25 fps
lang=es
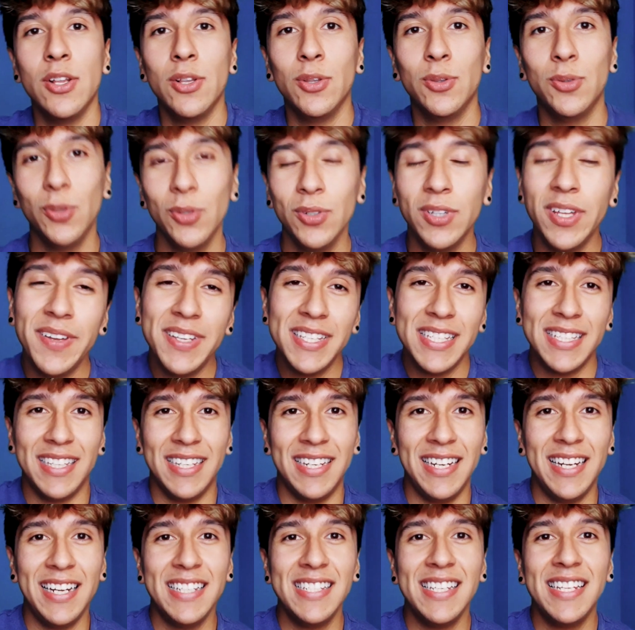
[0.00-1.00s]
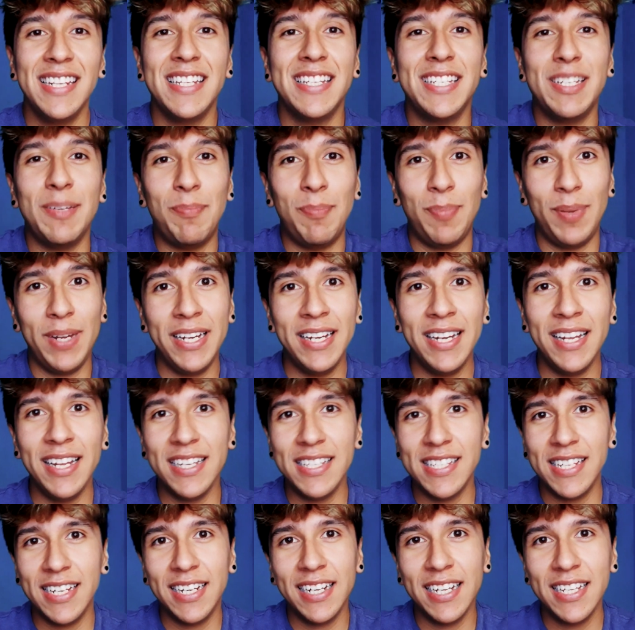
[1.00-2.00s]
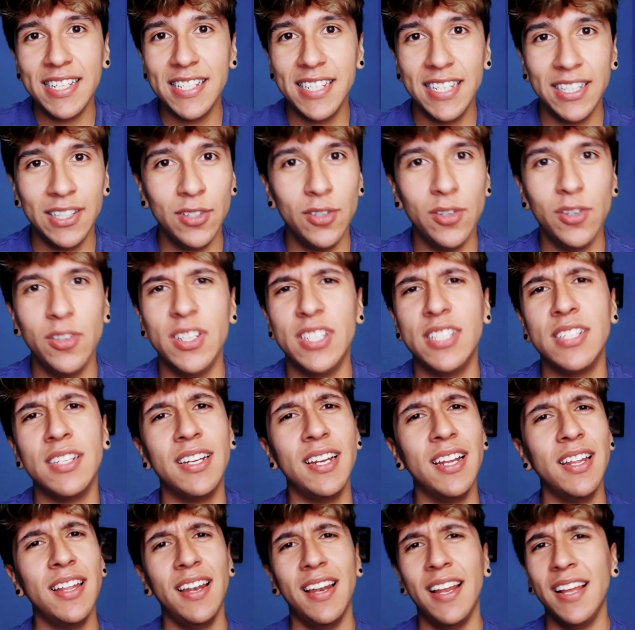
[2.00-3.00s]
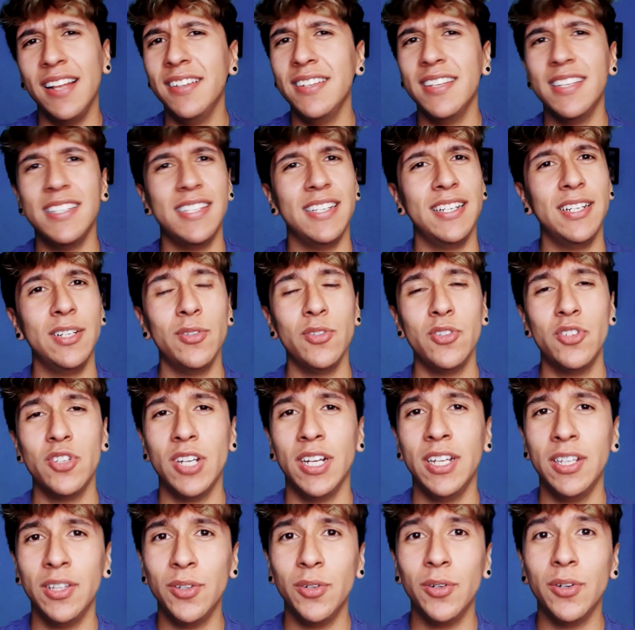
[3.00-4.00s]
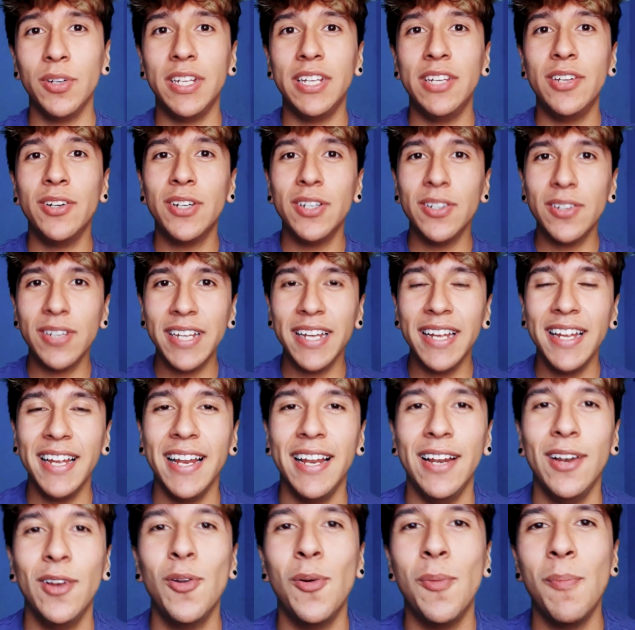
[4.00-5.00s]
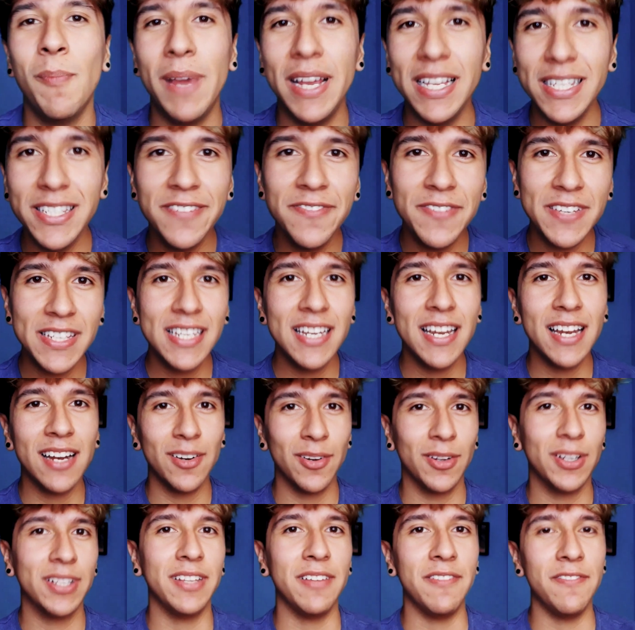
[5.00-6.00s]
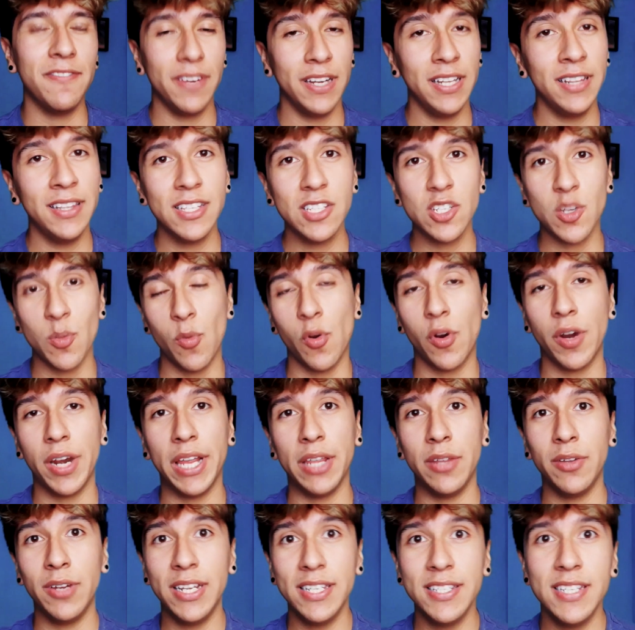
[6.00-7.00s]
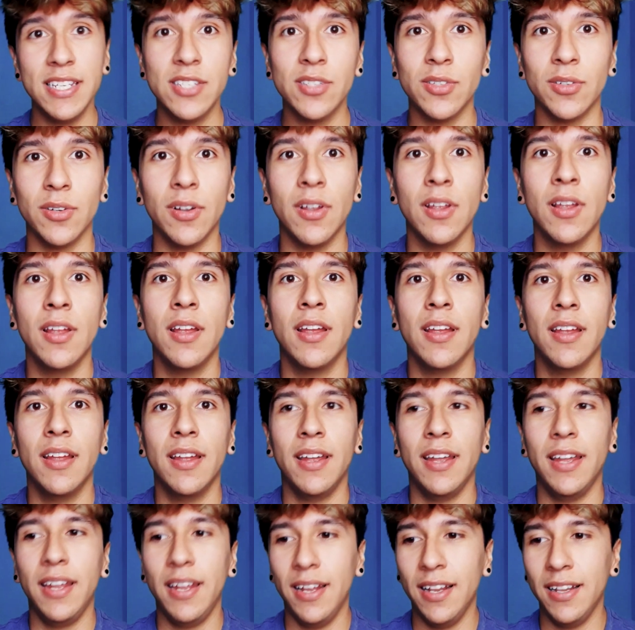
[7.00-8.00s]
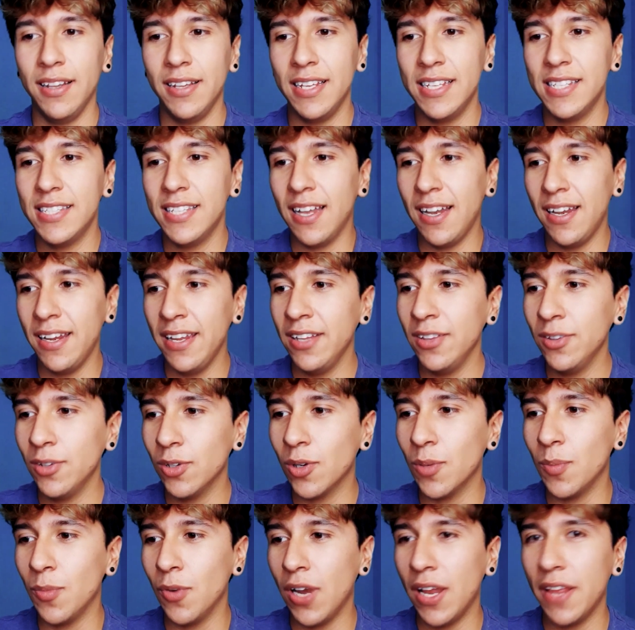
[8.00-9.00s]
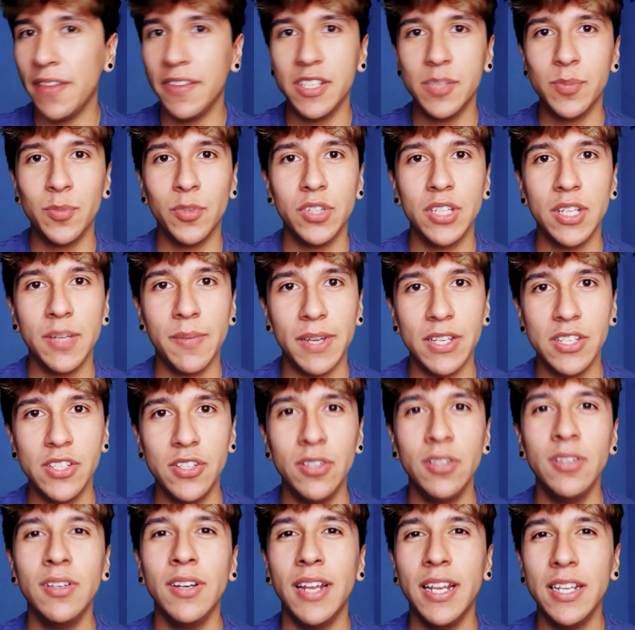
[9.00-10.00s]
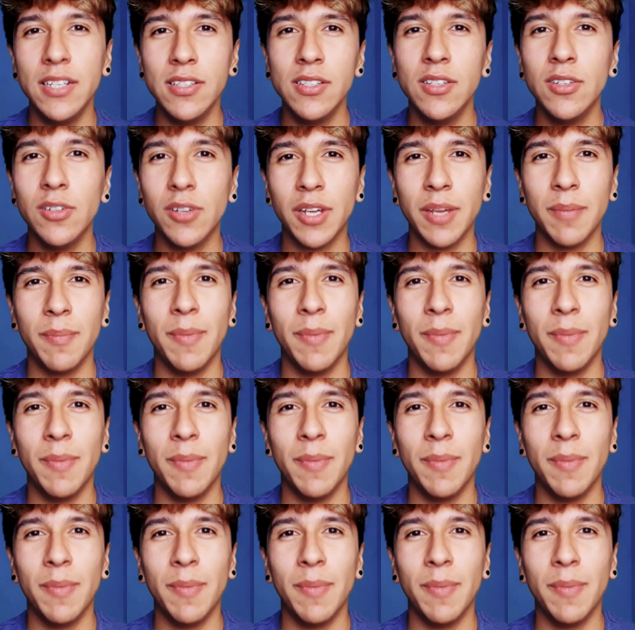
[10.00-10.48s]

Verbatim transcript: tú debes de tener esa disciplina de seguir haciéndolo, de seguir adelante, de seguir luchando. Y yo creo que lo más difícil a lo que te enfrentas como creador es eso, el desaliento, como la desmotivación, eso es lo que